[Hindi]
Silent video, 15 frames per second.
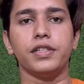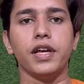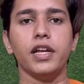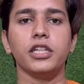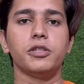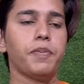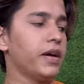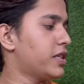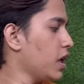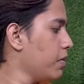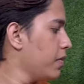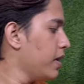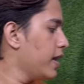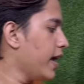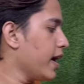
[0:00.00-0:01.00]
चालीस स्पेशल
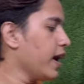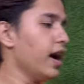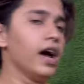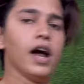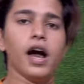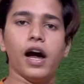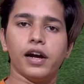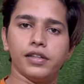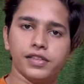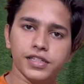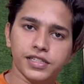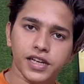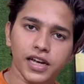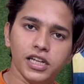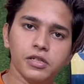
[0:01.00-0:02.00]
मिल जाएगा
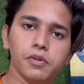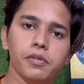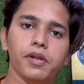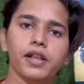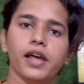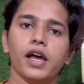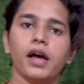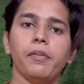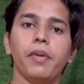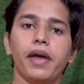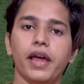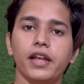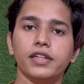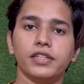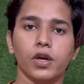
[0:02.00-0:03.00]
अड़तीस चालीस भी मिल जाएगा
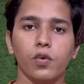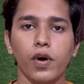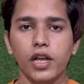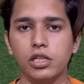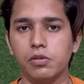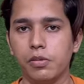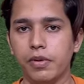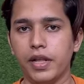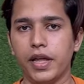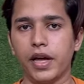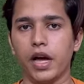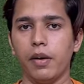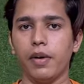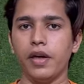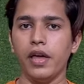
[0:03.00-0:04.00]
बयालीस चौवालीस भी मिल
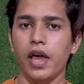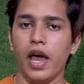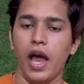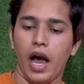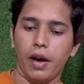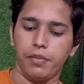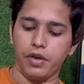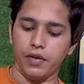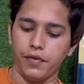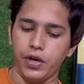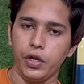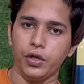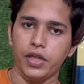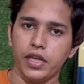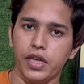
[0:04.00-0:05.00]
जाएगा भाई आप ये
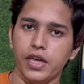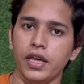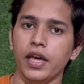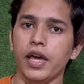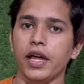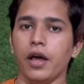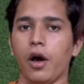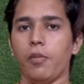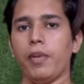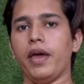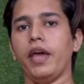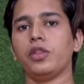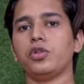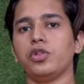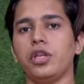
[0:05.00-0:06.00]
वीडियो देखिए और मैं
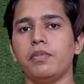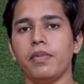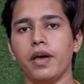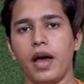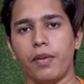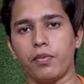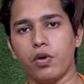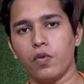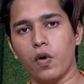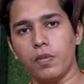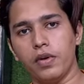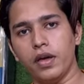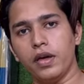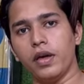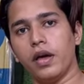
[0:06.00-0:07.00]
एक दो दिन में आपको वो
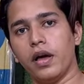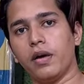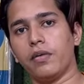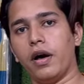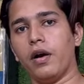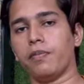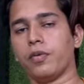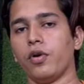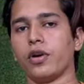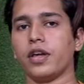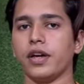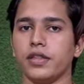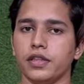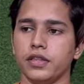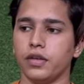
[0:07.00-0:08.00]
भी अपलोड
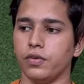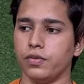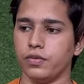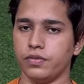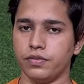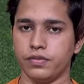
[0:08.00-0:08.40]
कर देता हूँ